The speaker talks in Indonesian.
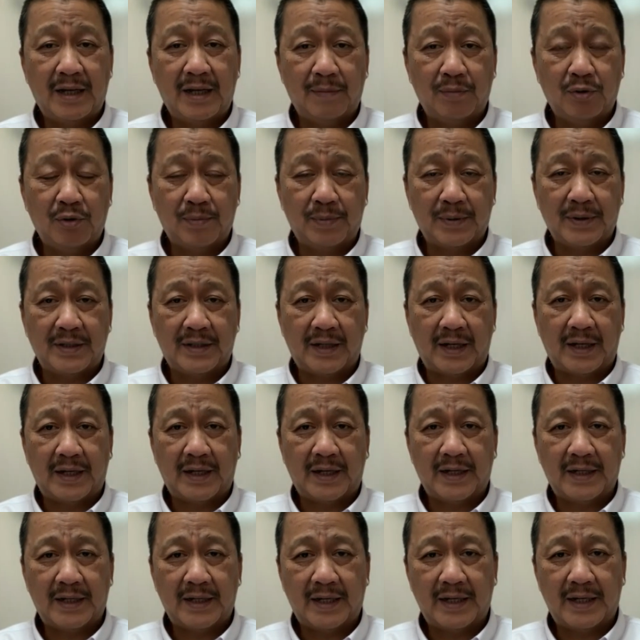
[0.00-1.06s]
30
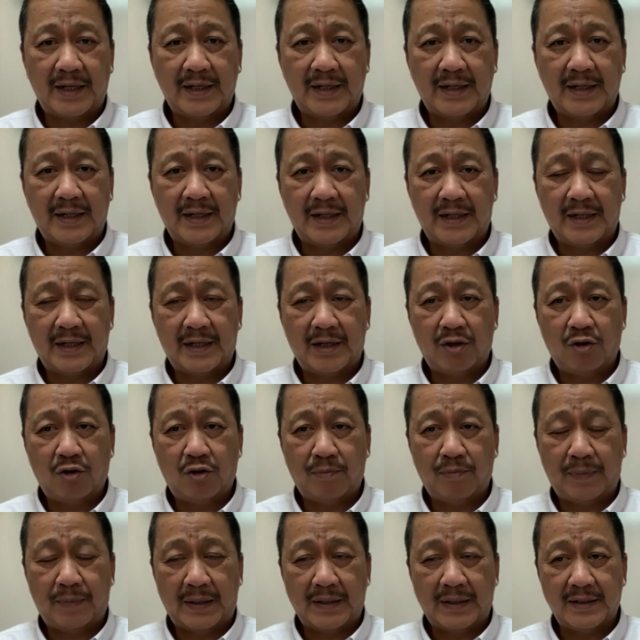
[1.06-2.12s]
persenan dan uh,
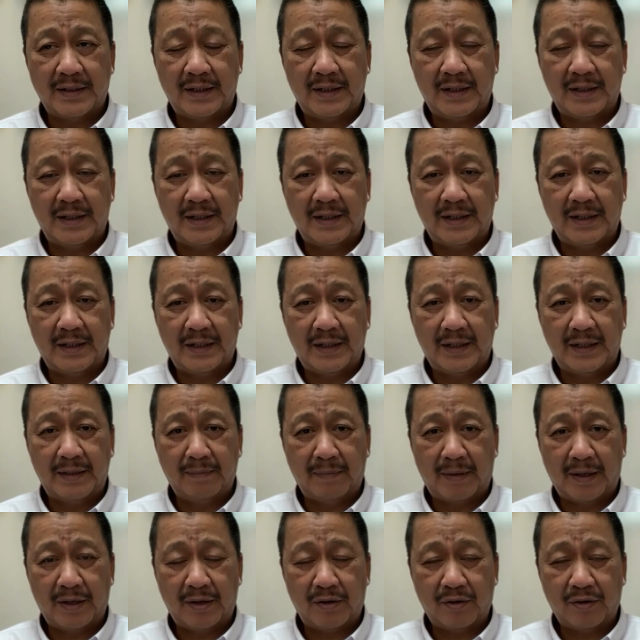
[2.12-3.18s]
okupansi ini
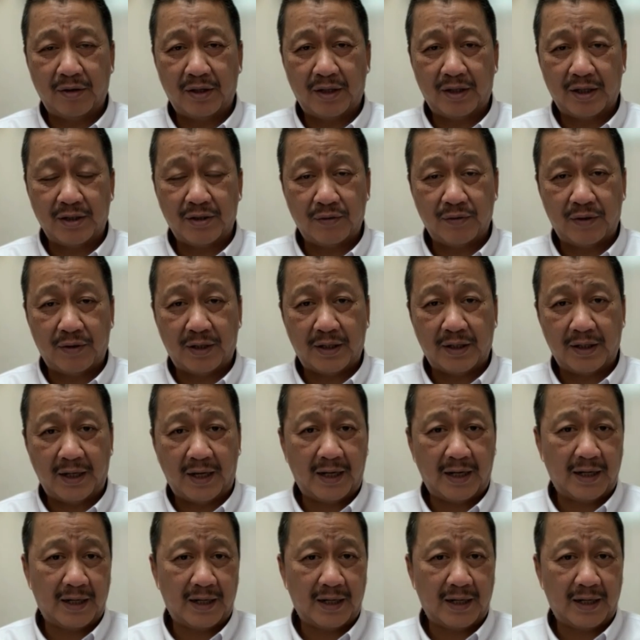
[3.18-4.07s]
mayoritas sudah di